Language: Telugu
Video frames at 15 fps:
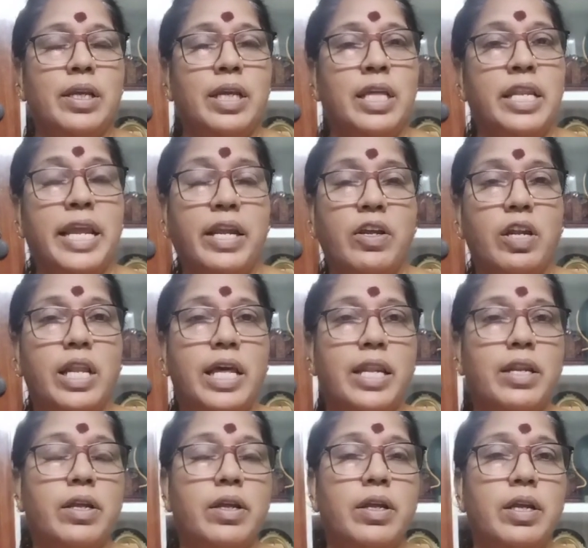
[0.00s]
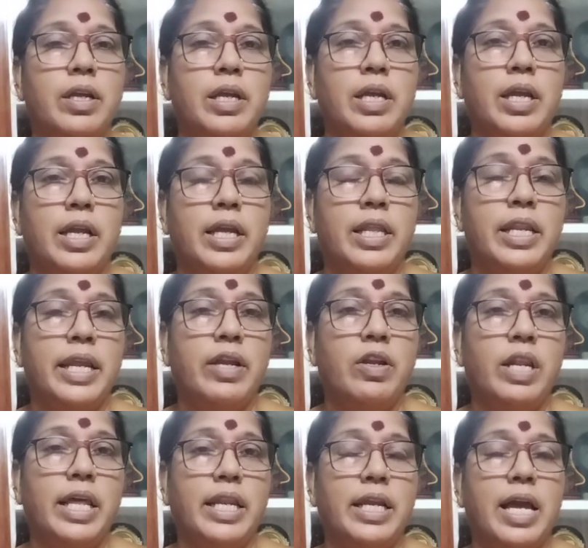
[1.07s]
ఇరెగ్యులర్
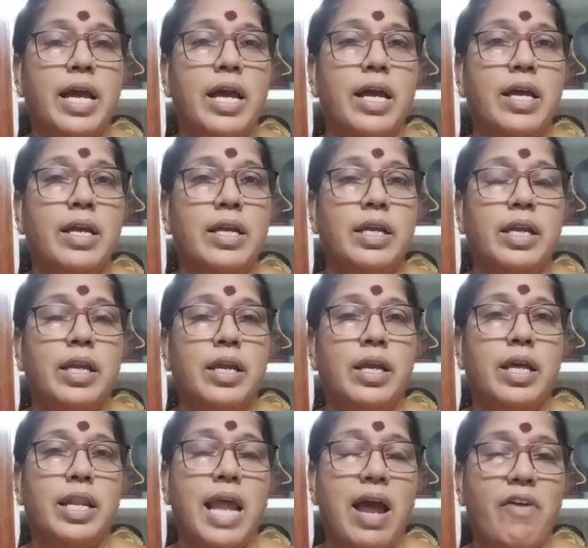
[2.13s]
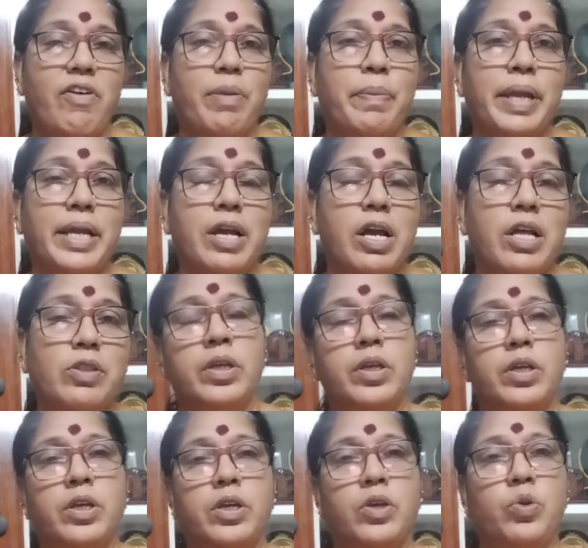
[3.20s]
ఇరెగ్యులర్గా రావడమే కాదు
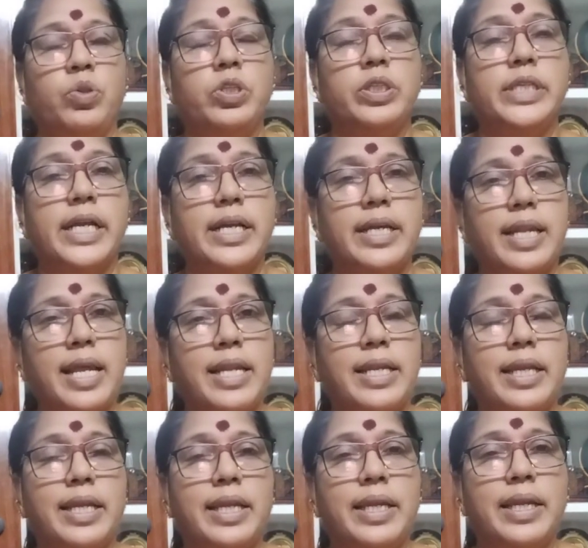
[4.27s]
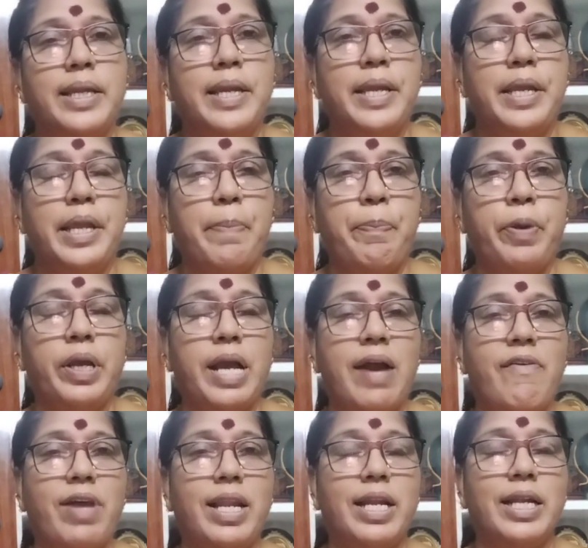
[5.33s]
ఋతుచక్రాన్ని ఎప్పుడు
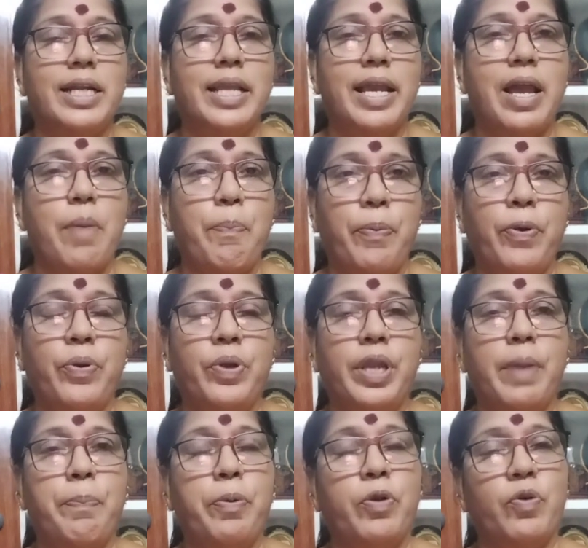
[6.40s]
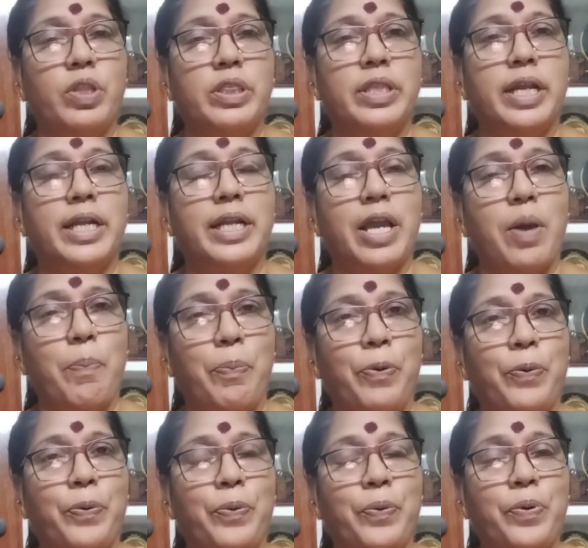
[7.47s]
కావాలంటే అప్పుడు ఎప్పుడు వద్దంటే
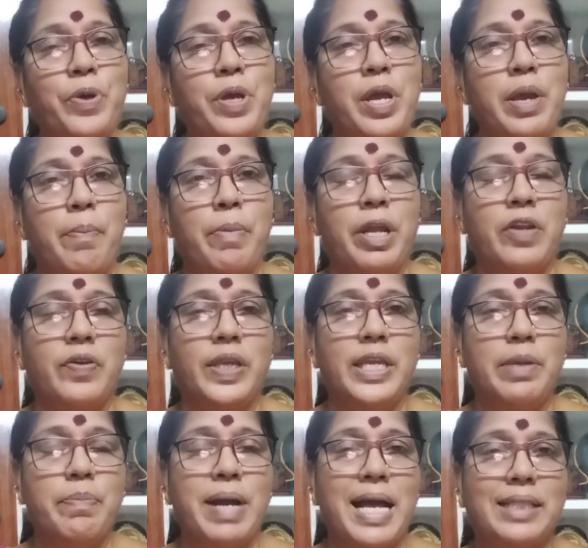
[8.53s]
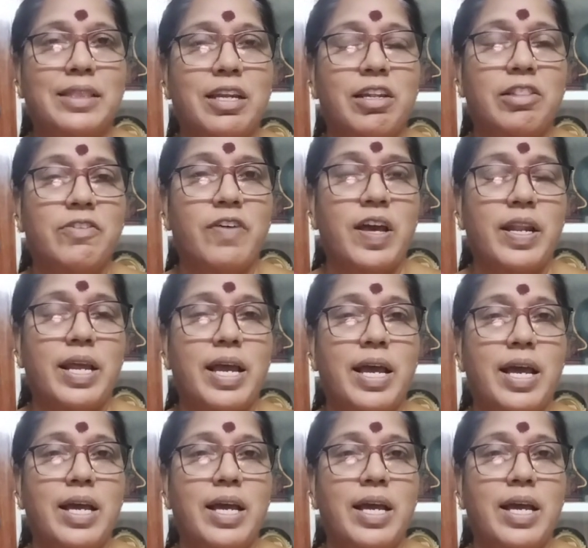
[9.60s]
అప్పుడు మనం ఈ మాత్రల ద్వారా